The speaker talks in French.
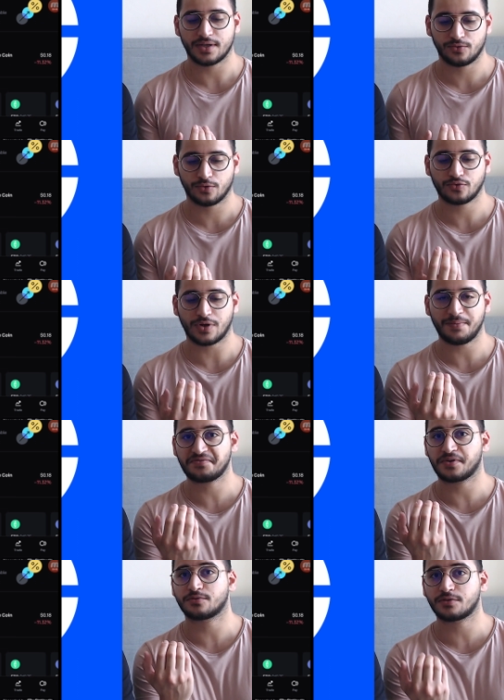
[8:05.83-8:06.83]
donc de la
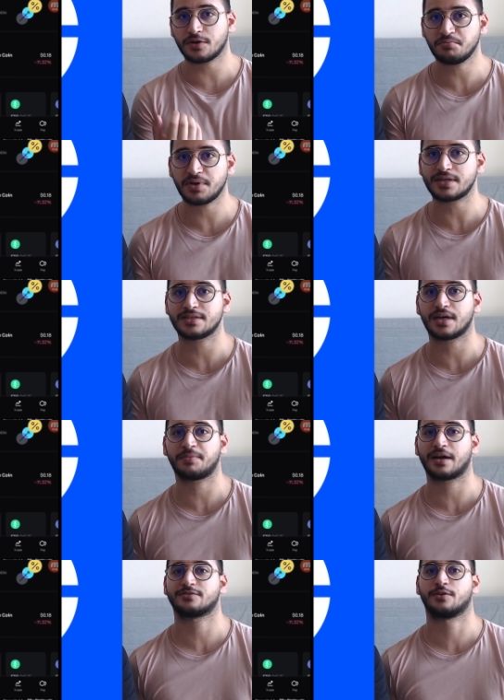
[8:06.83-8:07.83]
plateforme Coinbase à
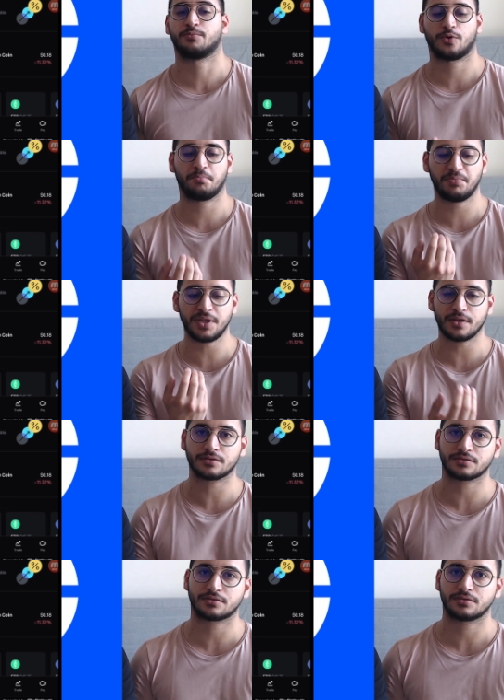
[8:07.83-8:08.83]
par exemple
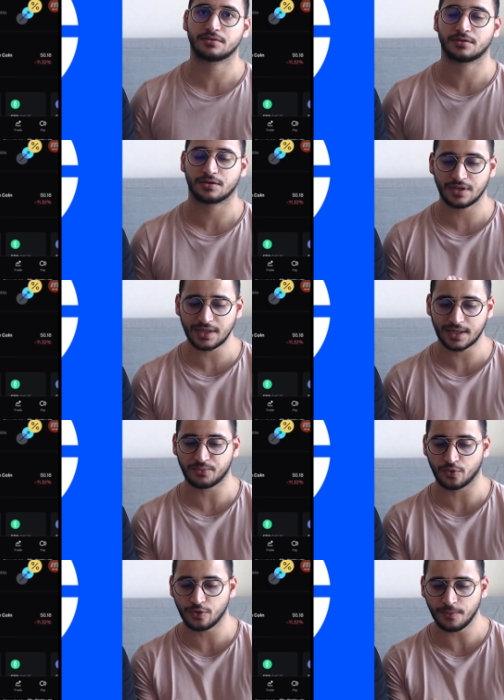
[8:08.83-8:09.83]
Binance euh, des
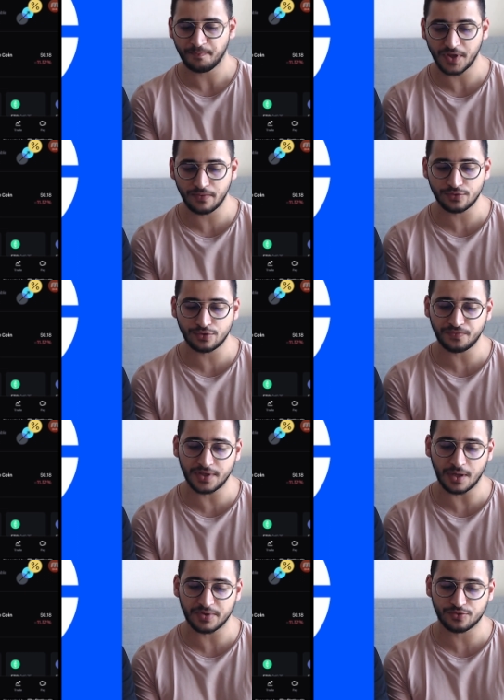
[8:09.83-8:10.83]
cryptos, il vous suffit
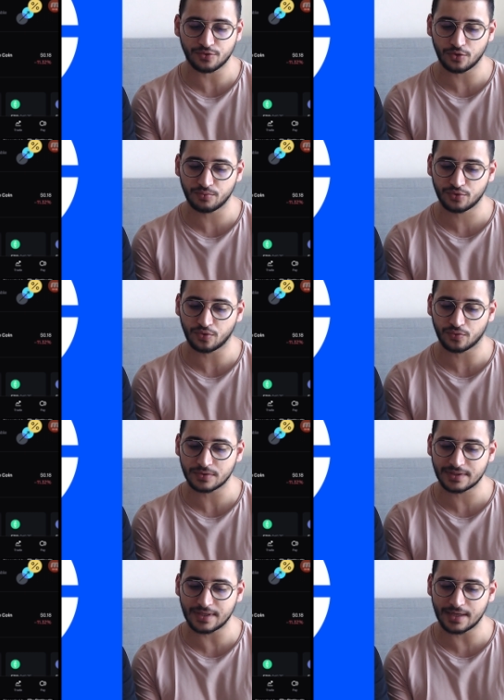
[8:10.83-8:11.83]
d'appeler sur le bouton
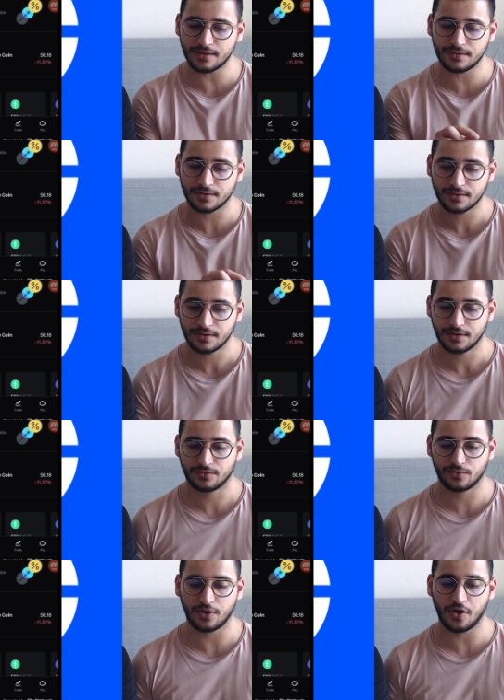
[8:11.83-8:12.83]
Send,
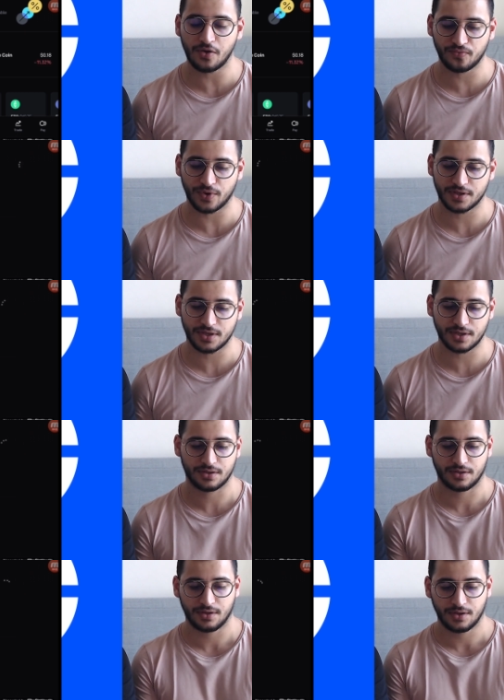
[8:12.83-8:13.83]
envoyer.
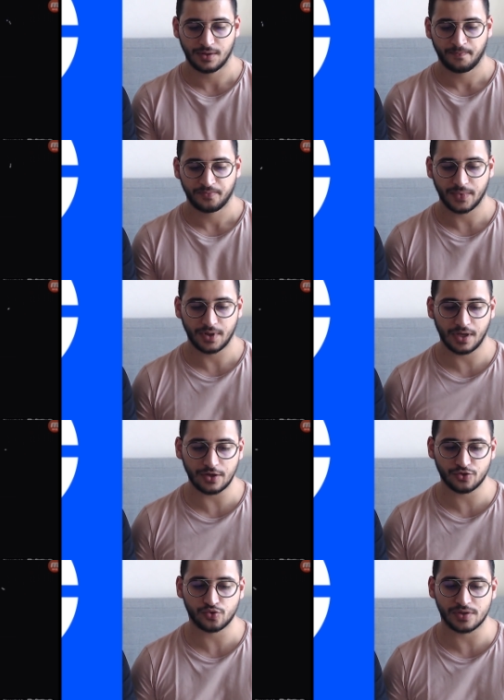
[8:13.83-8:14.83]
Et là,
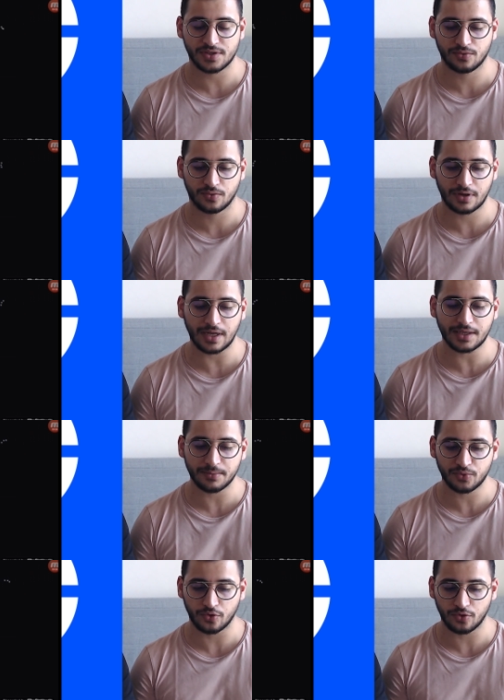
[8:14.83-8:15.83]
je choisis donc la
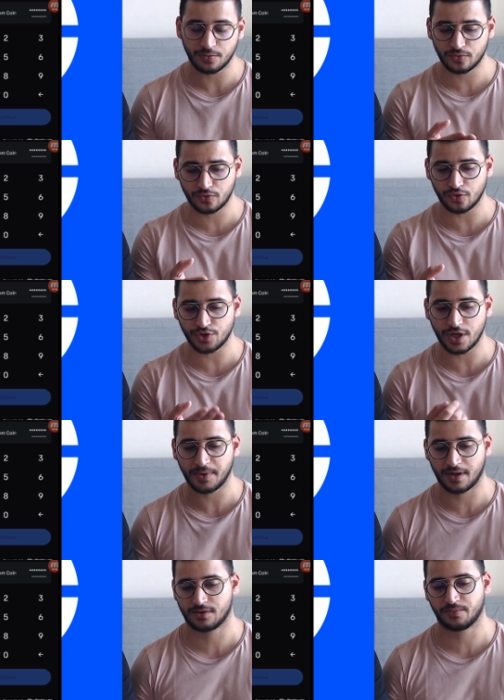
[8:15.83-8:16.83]
crypto que j'ai.
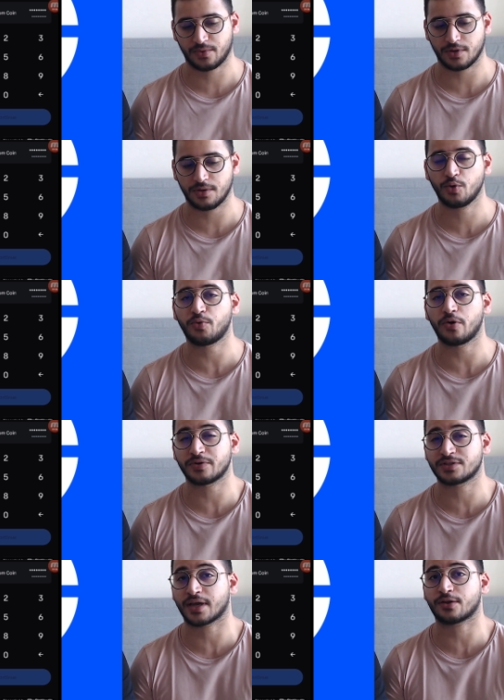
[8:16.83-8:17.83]
Par exemple, il me
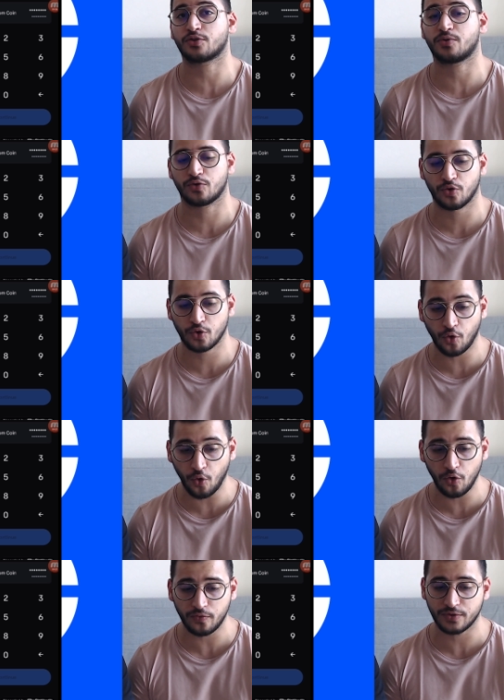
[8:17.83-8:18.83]
propose directement le
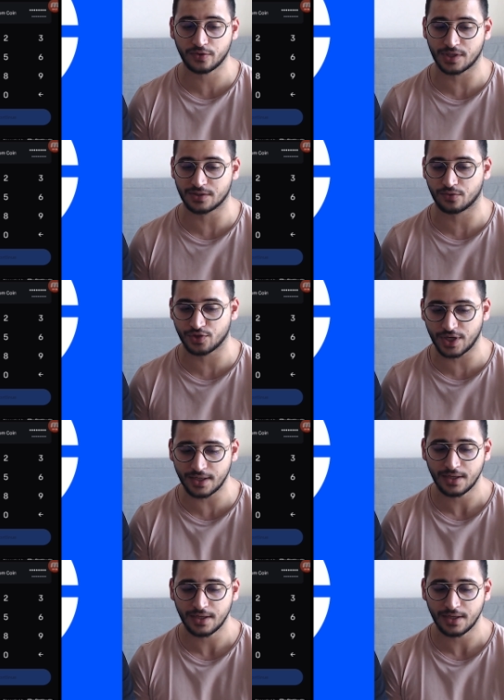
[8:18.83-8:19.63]
Cro, vu que c'est ce que j'ai.